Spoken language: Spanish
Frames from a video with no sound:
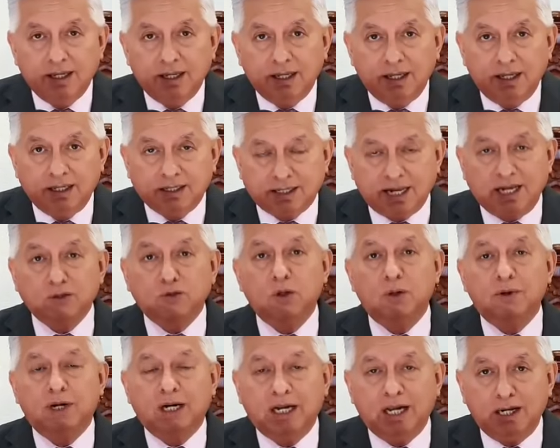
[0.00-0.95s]
El Santo
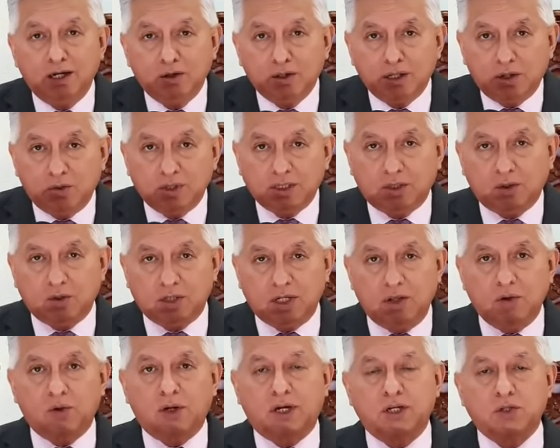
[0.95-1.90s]
Evangelio de nuestro
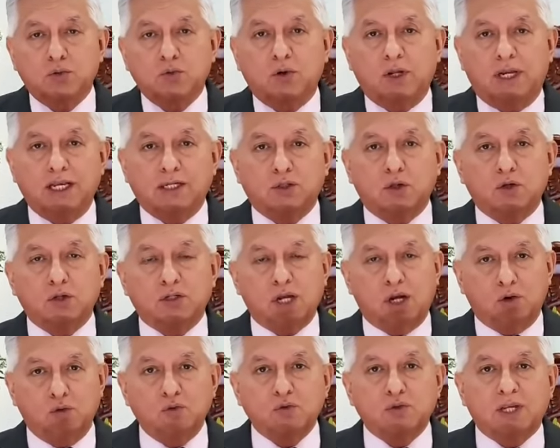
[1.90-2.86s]
Señor Jesucristo,
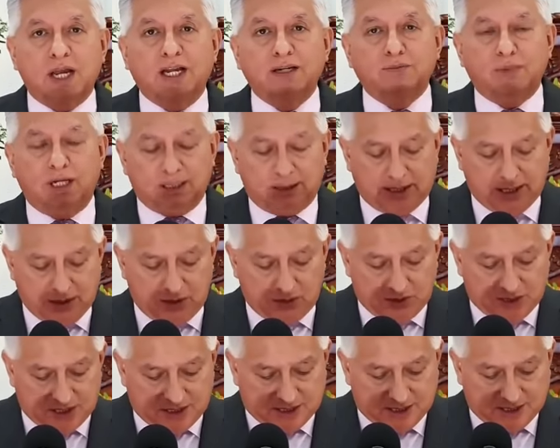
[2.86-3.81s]
según San Mateo,
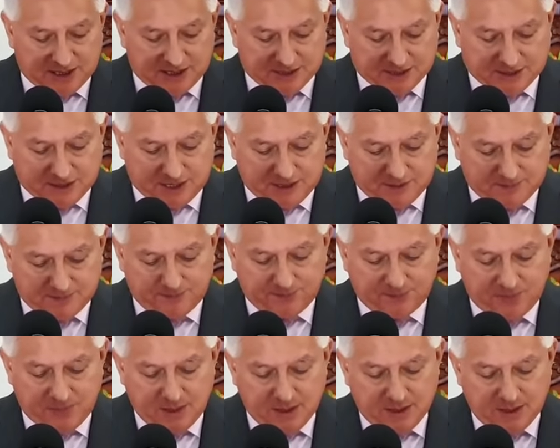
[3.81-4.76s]
dice así,
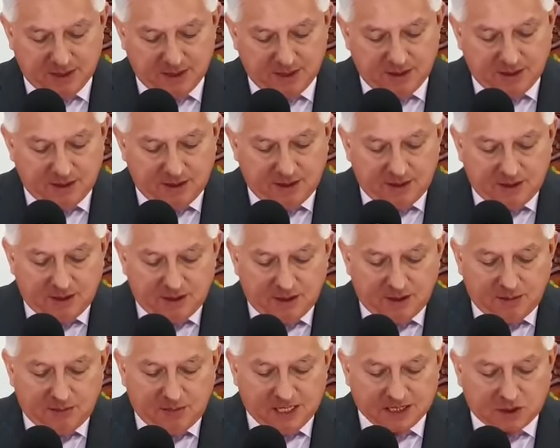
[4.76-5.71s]

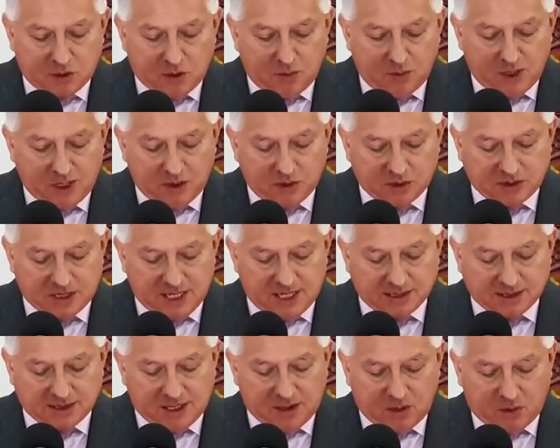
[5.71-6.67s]
Mas como en los
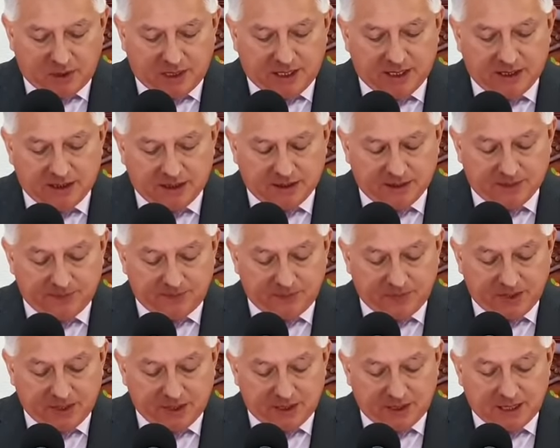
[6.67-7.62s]
días de Noé,
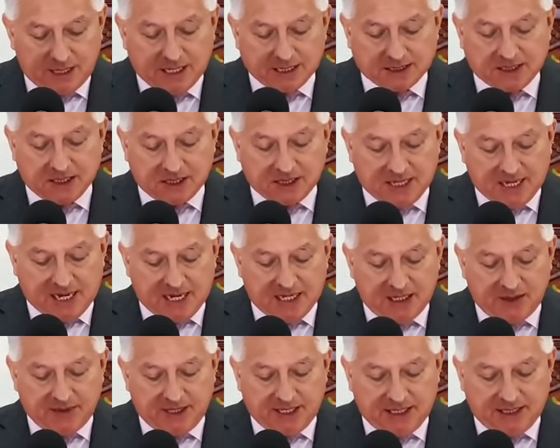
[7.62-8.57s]
así será
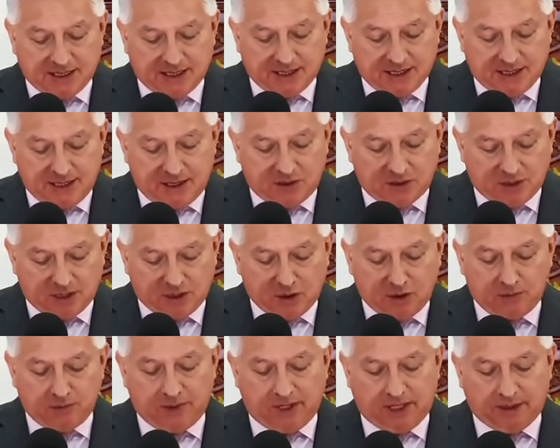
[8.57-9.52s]
la venida del Hijo del
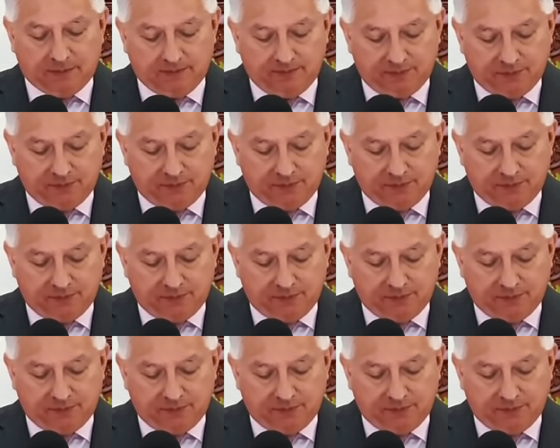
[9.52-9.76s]
Hombre,